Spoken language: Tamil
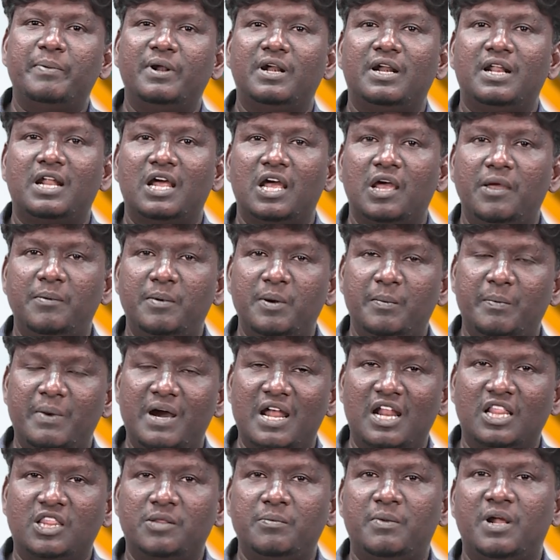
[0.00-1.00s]
பண்ணுறாங்க இப்போ
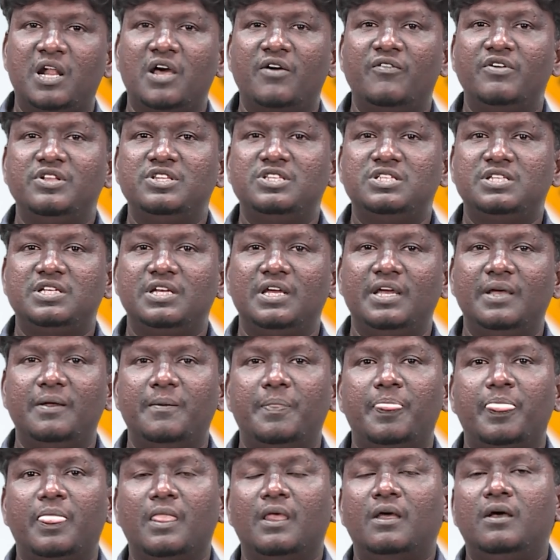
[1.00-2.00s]
பாரத் மாலா வச்சு
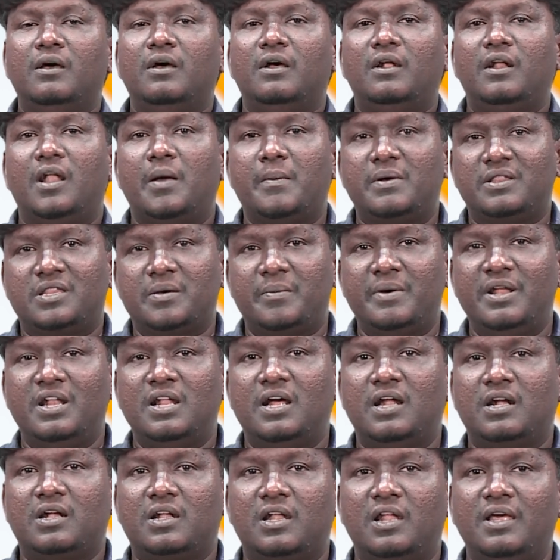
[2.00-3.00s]
நம்ம
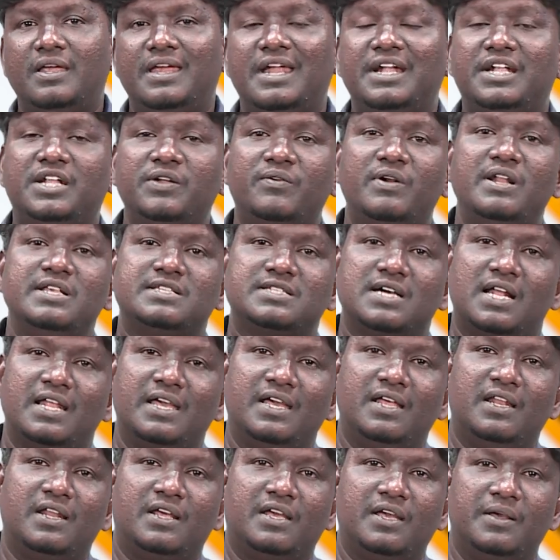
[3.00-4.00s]
தமிழ்நாட்டில் எட்டு வழி
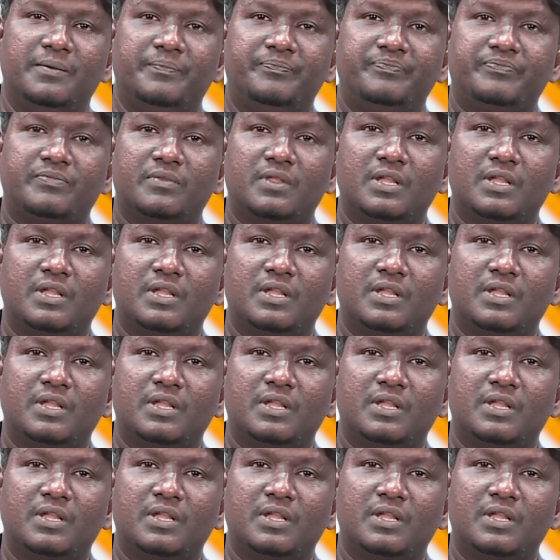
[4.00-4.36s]
சாலை இருக்குது